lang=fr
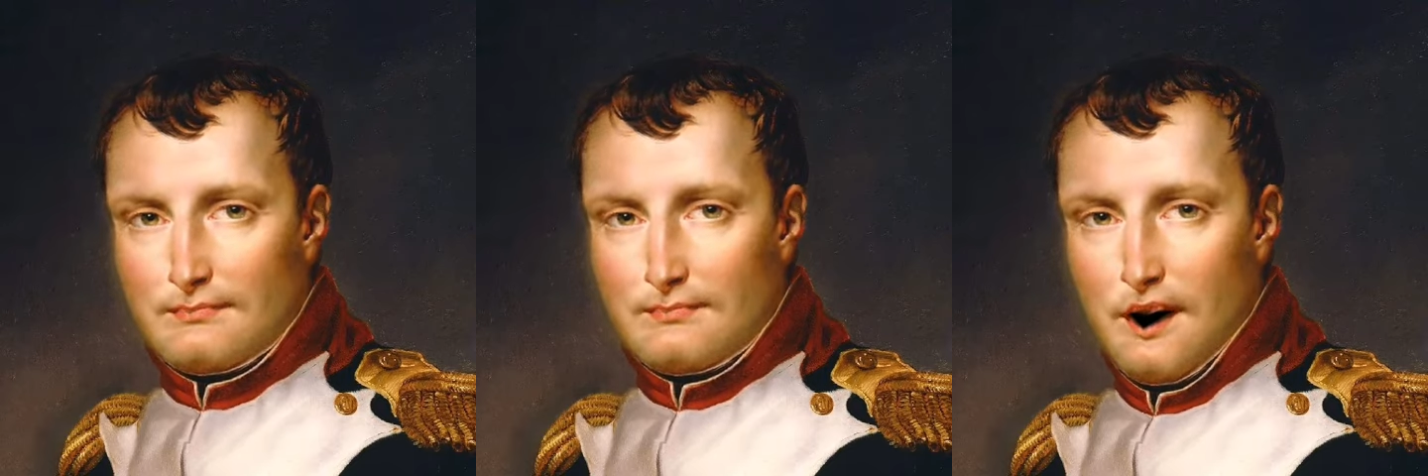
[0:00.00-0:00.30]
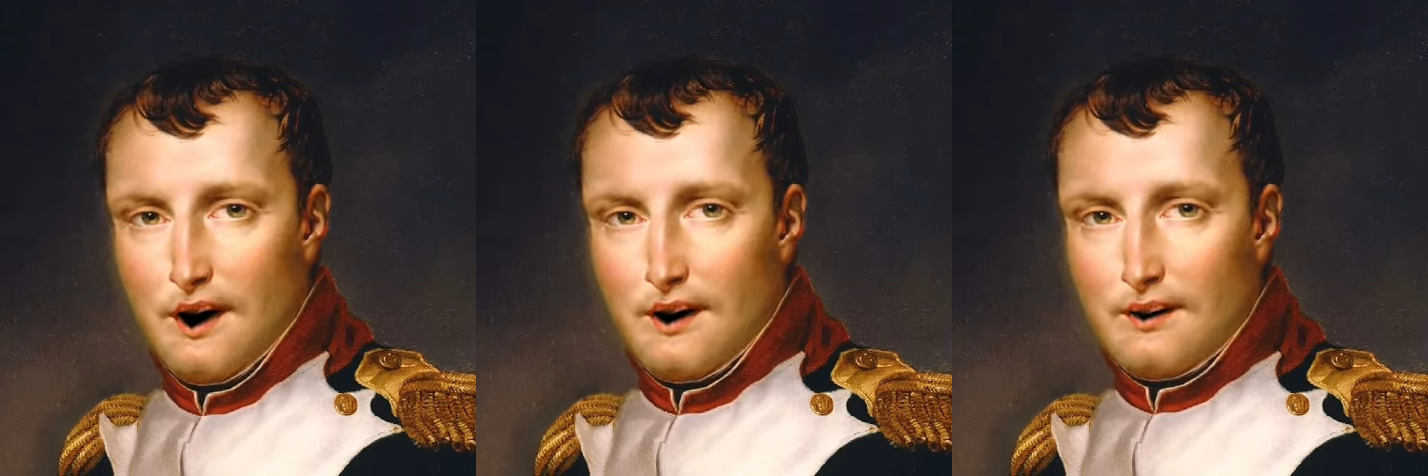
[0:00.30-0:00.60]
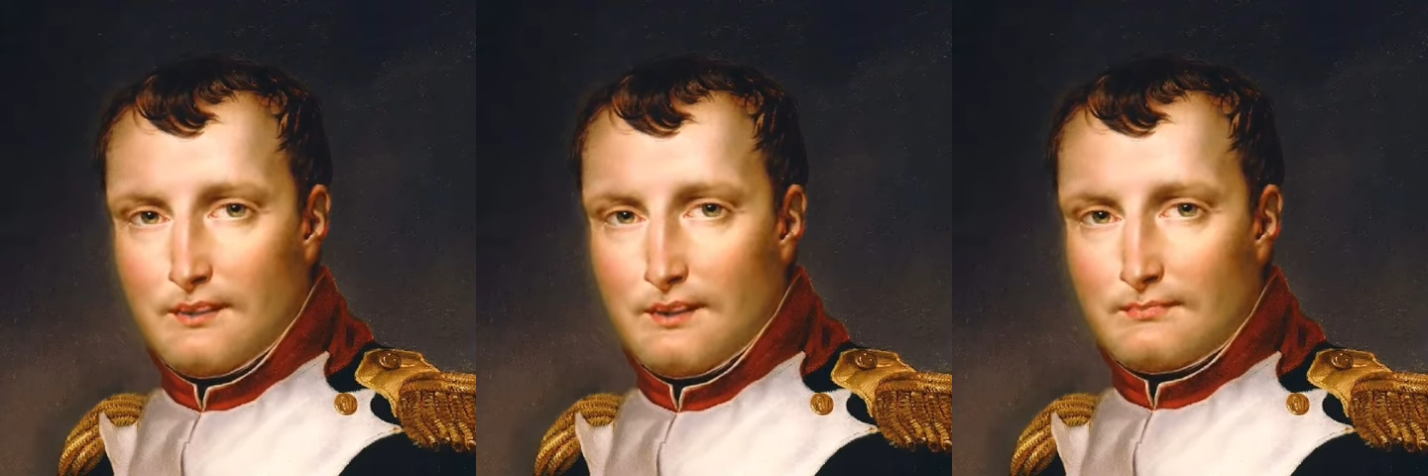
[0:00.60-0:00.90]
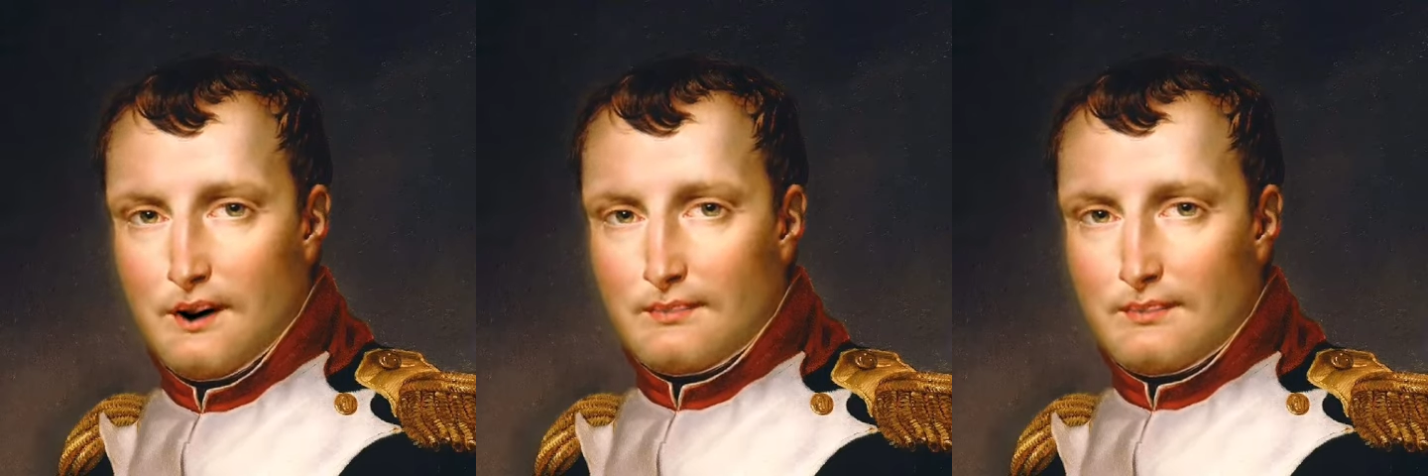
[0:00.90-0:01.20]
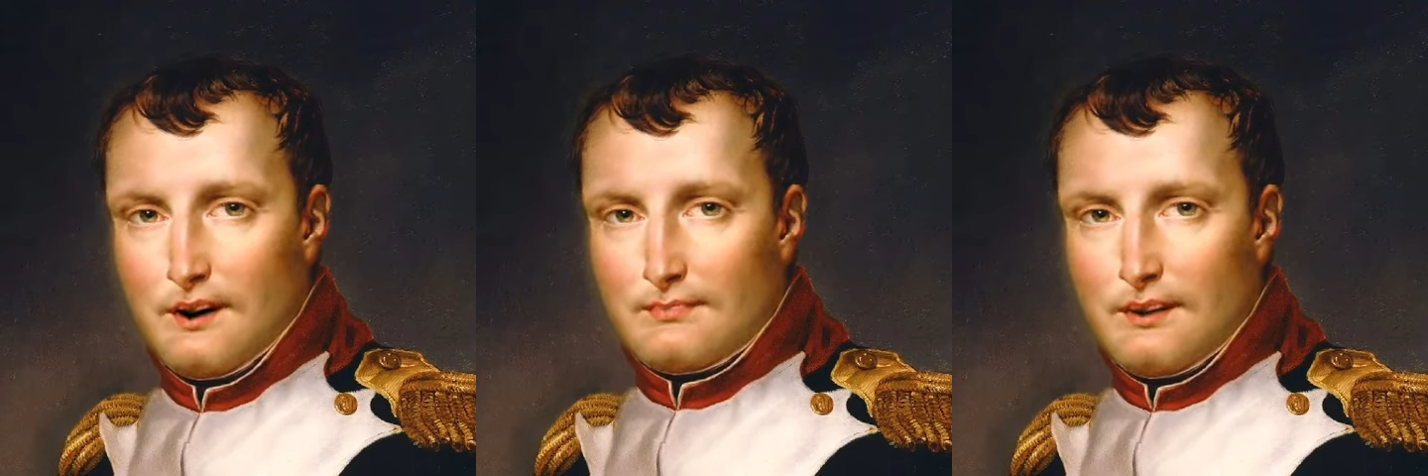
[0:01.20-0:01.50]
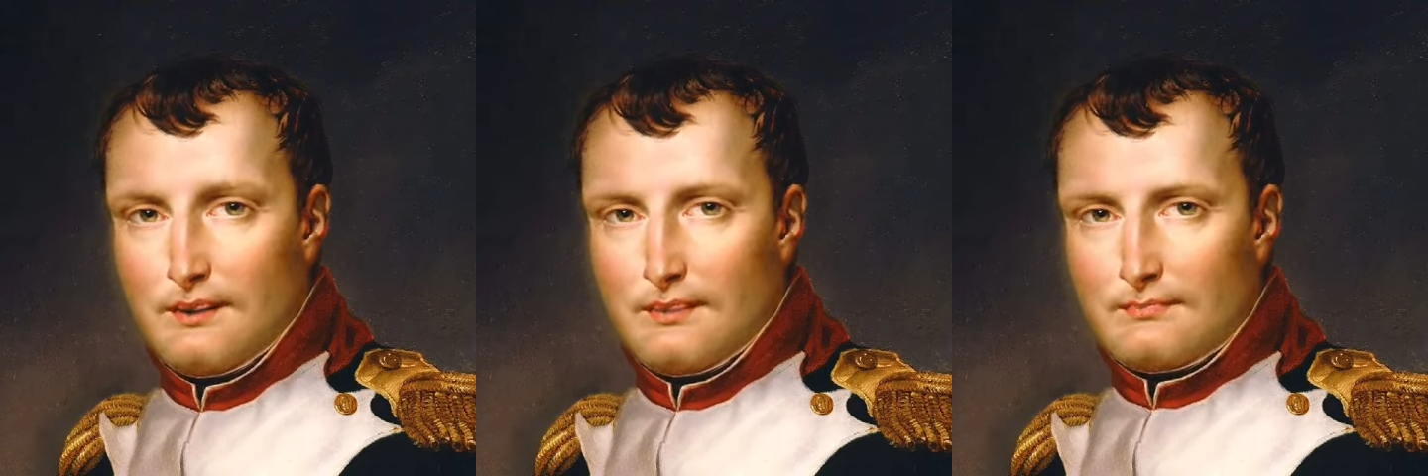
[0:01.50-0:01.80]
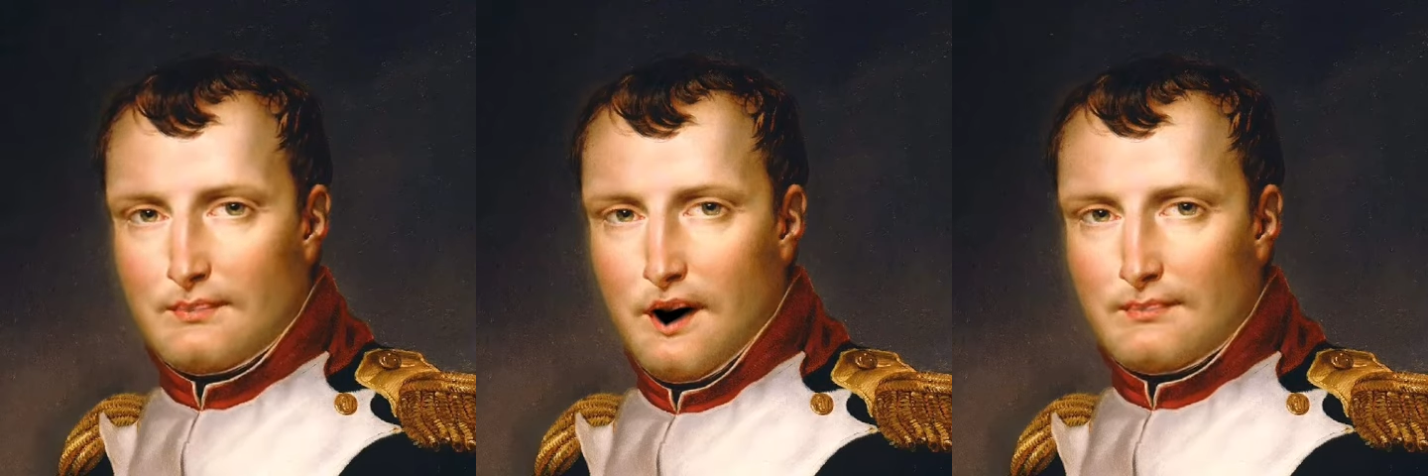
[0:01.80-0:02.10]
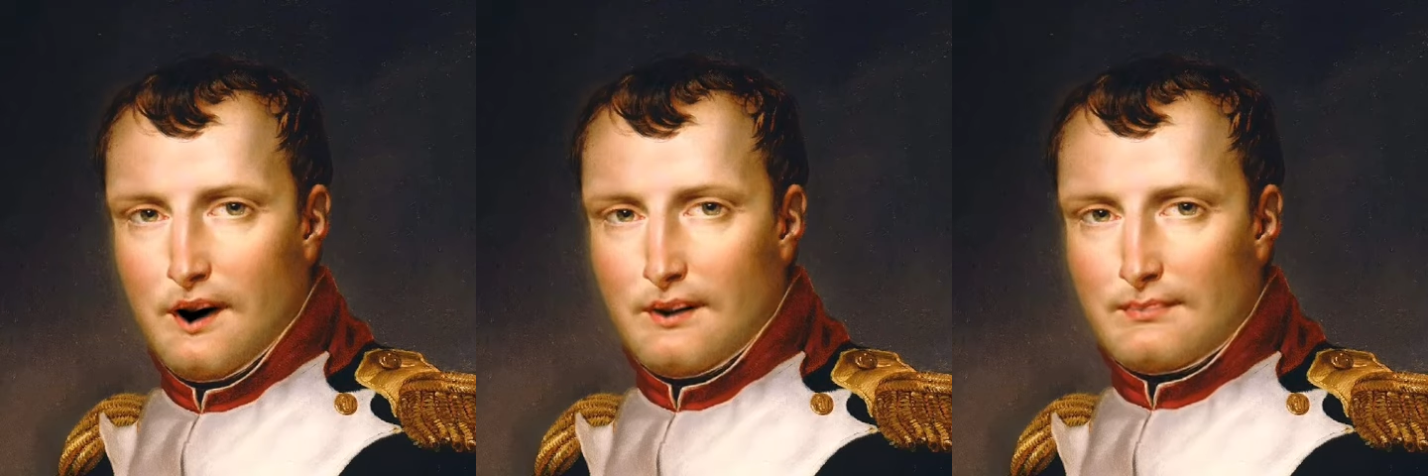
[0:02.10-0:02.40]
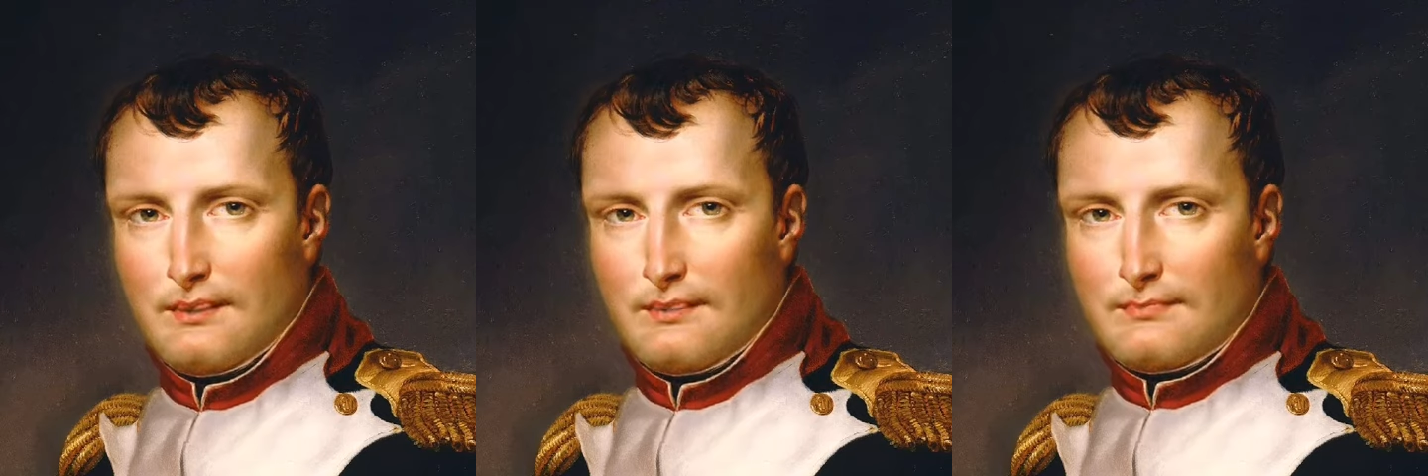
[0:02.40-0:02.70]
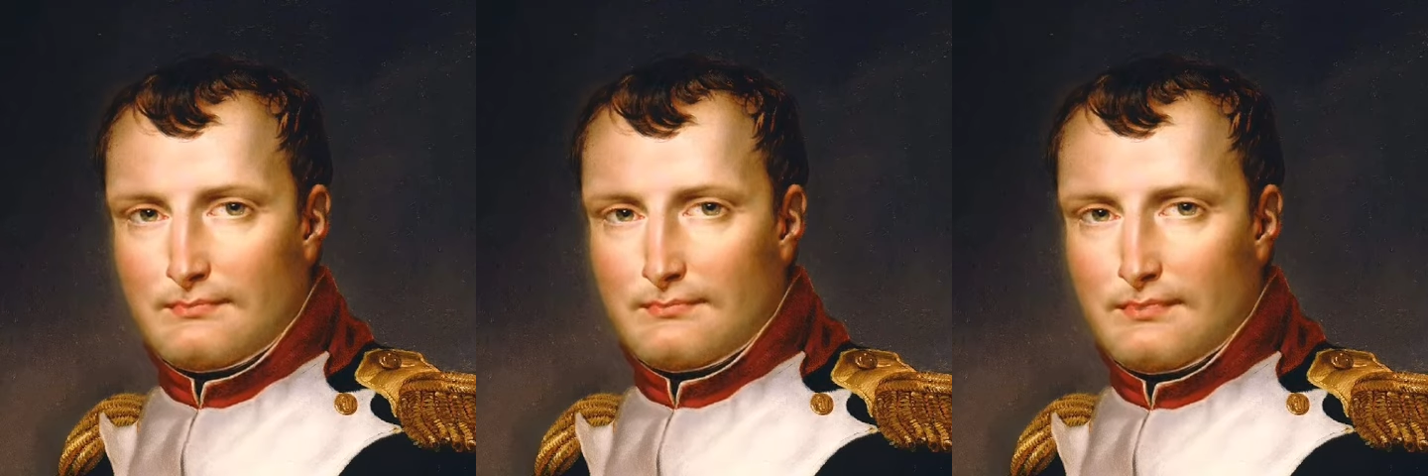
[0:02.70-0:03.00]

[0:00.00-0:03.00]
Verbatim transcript: je suis vaincu par une armée de mes opposants alliés